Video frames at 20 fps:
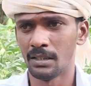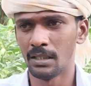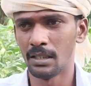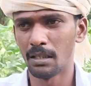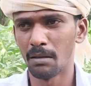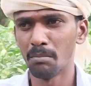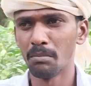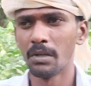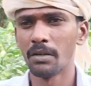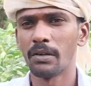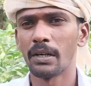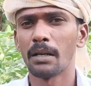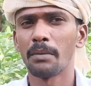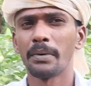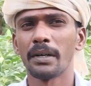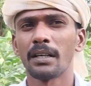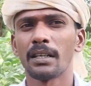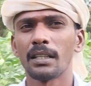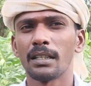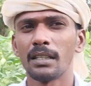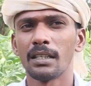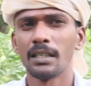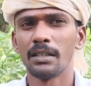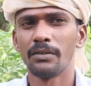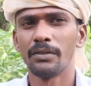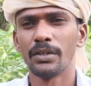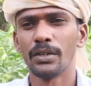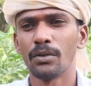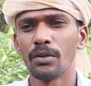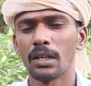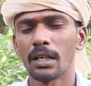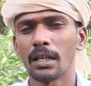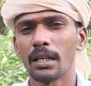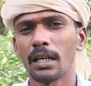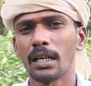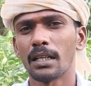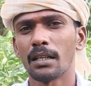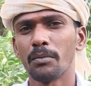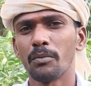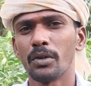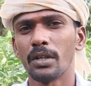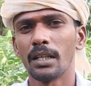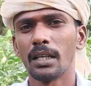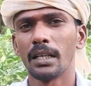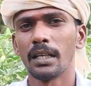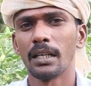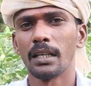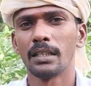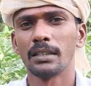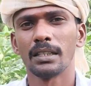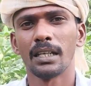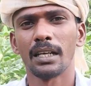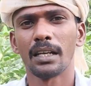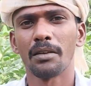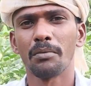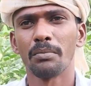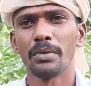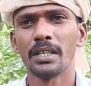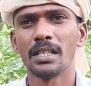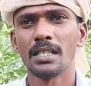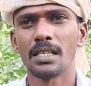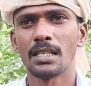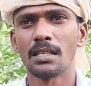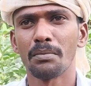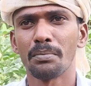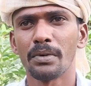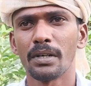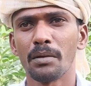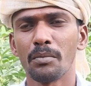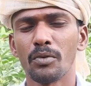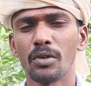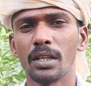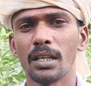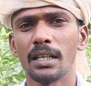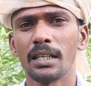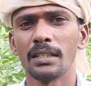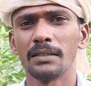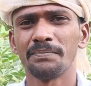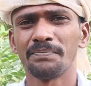நம்ம வேலை பார்க்குறத வீடியோவில் காட்ட முடியல யாரையும் போய் டிஸ்டர்ப் பண்ண முடியல